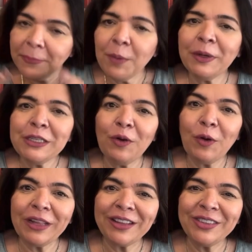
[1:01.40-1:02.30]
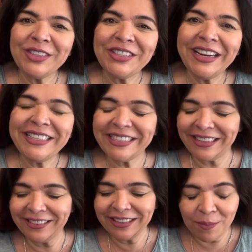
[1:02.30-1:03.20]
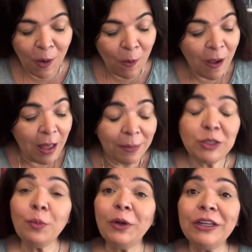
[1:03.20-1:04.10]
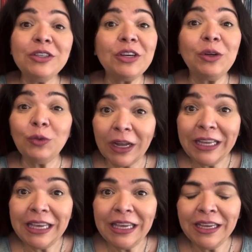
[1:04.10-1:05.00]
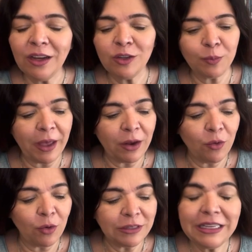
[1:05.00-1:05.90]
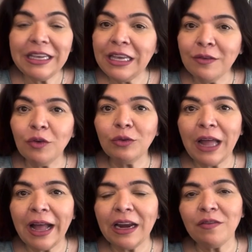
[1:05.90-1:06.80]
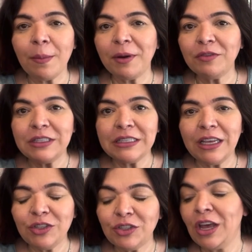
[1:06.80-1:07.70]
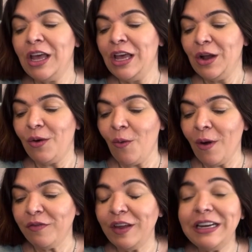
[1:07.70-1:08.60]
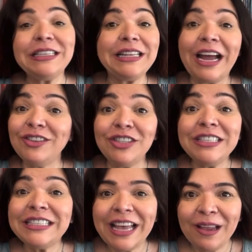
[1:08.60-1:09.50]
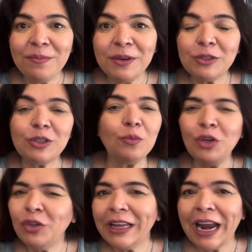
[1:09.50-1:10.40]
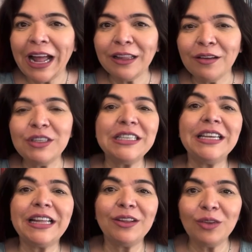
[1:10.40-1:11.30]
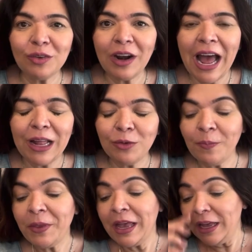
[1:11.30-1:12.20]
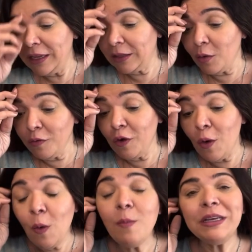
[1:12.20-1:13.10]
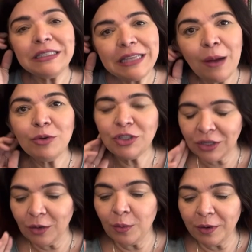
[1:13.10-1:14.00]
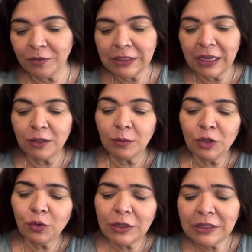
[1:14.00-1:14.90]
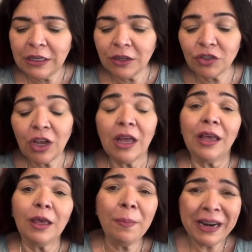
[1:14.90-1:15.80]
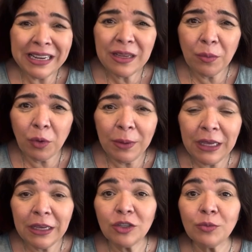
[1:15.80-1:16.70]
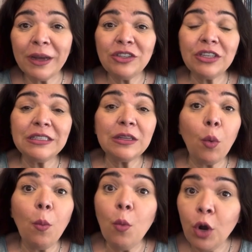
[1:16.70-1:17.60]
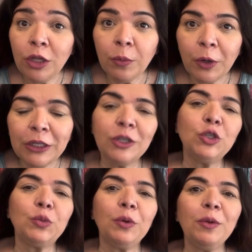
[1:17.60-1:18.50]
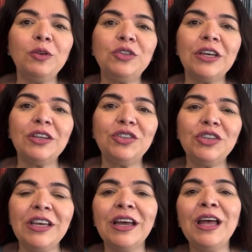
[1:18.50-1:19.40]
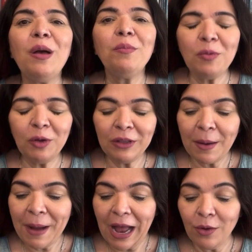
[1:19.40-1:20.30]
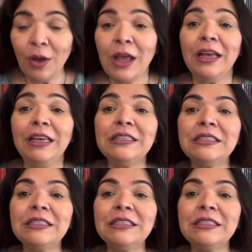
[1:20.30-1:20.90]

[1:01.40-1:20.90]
depois eu vou contar tudo direitinho, tá bom? Mas o importante é que eu tô aqui, eu espero conseguir voltar a gravar para vocês com a felicidade de sempre. Eu sou muito grata a você que está aí do outro lado. Então, vou começar mostrando para vocês umas coisinhas que parecem bobinhas, mas que são muito importantes para o meu dia a dia, para o meu trabalho, que